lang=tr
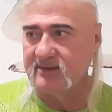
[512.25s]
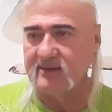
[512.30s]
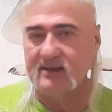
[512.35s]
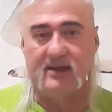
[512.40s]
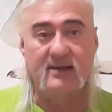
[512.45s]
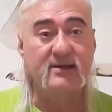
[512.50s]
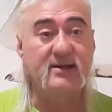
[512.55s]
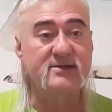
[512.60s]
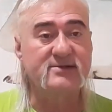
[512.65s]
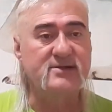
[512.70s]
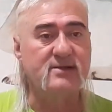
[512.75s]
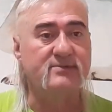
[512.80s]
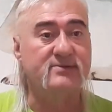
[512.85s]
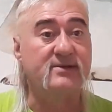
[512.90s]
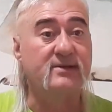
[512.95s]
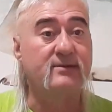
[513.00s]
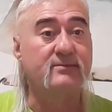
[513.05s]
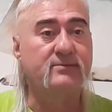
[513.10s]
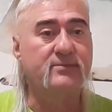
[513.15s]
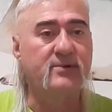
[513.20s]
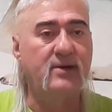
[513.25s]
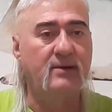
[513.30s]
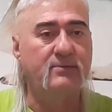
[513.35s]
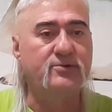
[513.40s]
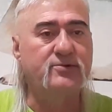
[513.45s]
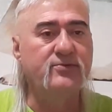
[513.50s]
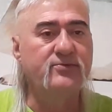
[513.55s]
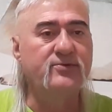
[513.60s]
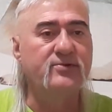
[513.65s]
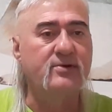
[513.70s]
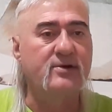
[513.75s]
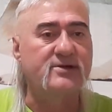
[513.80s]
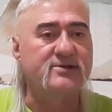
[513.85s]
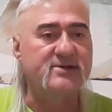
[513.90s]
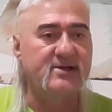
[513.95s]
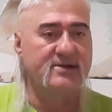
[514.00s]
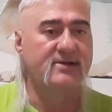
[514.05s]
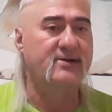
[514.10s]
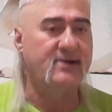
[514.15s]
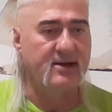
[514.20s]
arkadaşlar bütün videolar
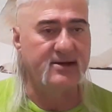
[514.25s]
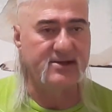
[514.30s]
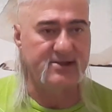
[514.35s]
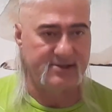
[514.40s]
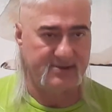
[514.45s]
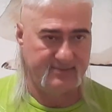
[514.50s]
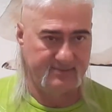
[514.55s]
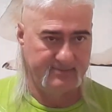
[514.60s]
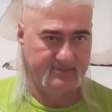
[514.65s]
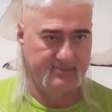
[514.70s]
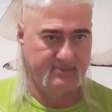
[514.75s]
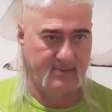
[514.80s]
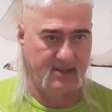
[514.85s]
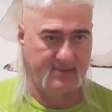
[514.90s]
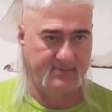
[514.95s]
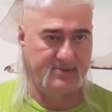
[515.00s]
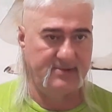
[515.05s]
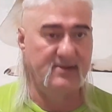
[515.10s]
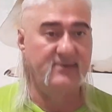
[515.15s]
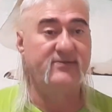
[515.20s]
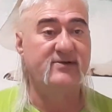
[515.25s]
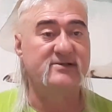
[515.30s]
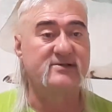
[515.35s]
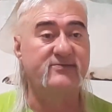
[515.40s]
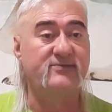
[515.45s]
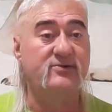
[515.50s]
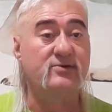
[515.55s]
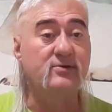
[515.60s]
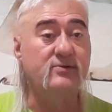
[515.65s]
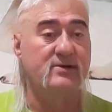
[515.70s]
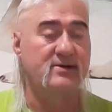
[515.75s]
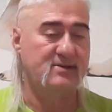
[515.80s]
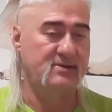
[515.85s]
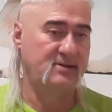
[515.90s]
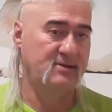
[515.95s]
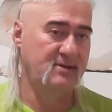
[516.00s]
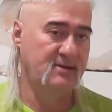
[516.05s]
seyredin kardeşim. Bak binden fazla video var.